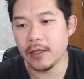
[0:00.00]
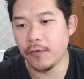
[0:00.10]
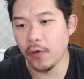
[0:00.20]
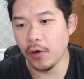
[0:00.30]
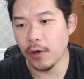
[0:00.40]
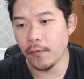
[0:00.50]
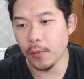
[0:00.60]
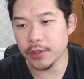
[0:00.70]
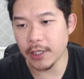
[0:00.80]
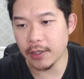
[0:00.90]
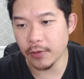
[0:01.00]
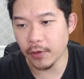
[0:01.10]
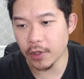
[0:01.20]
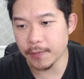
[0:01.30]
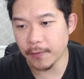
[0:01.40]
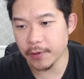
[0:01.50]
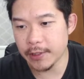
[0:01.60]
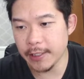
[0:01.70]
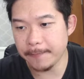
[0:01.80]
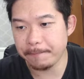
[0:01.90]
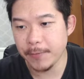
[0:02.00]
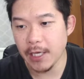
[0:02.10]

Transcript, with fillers: Eu vou, eu vou mostrar aqui um negócio para você,